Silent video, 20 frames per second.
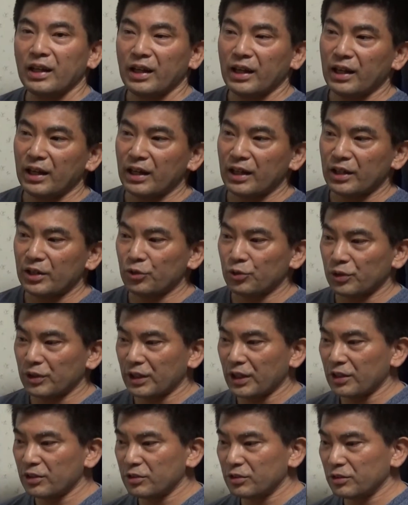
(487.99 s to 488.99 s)
言っ
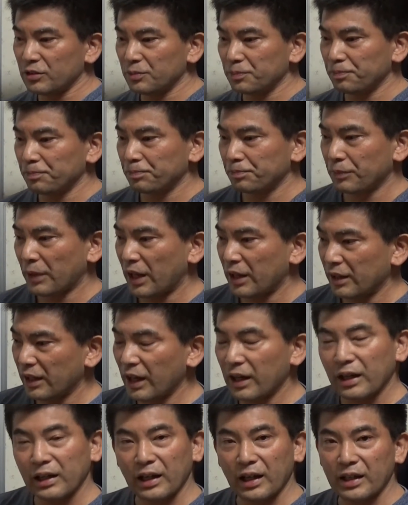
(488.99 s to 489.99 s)
ている
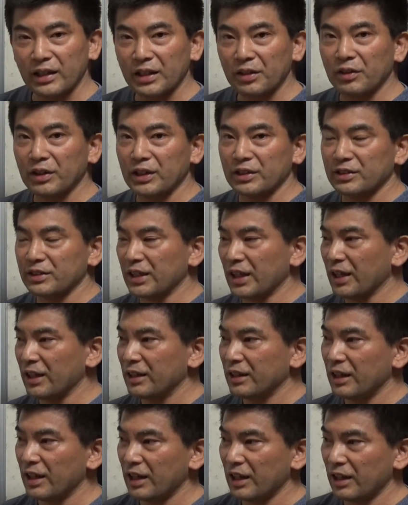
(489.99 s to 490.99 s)
段階ではですね、
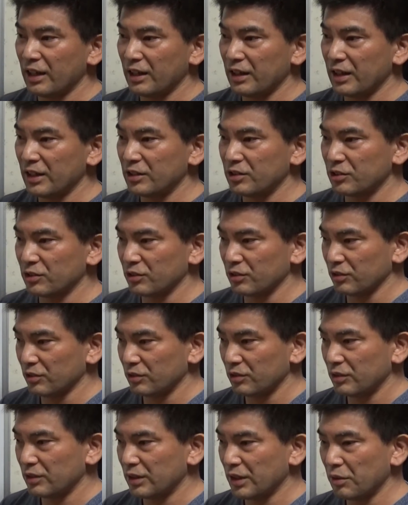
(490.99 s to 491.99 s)
レッスン
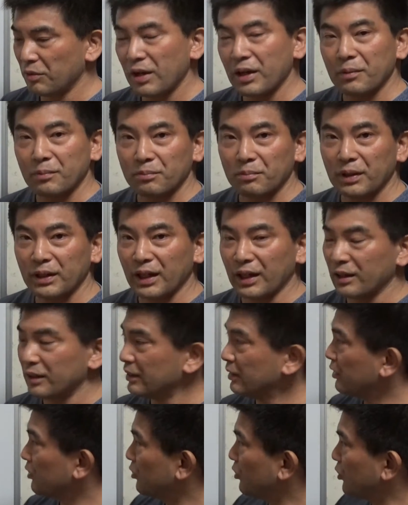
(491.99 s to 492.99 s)
ではまだ
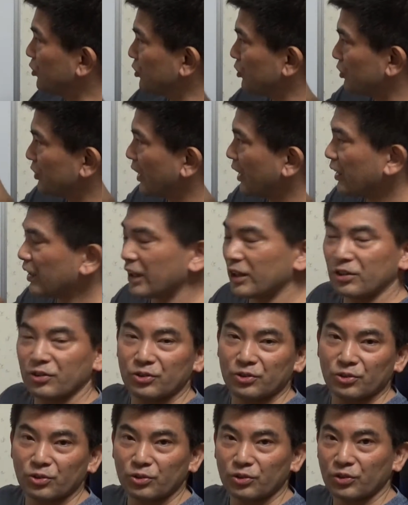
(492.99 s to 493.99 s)
途中段階と
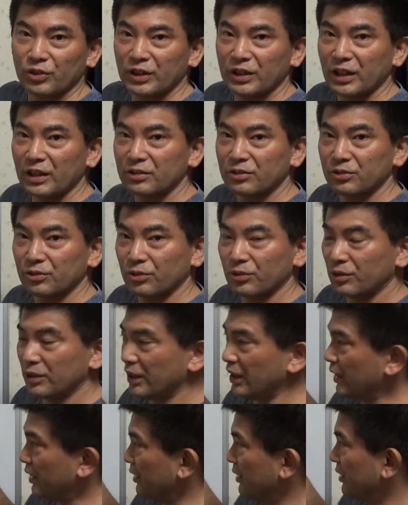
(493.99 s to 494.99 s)
いうことになるの
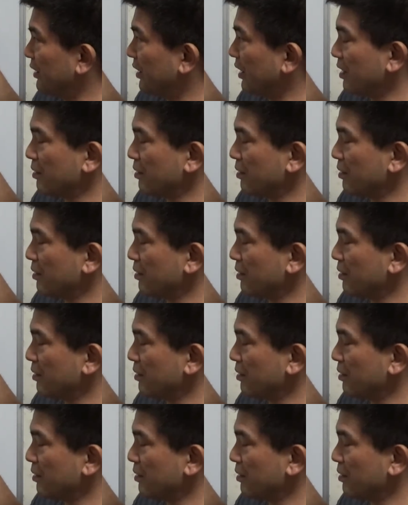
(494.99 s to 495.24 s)
で、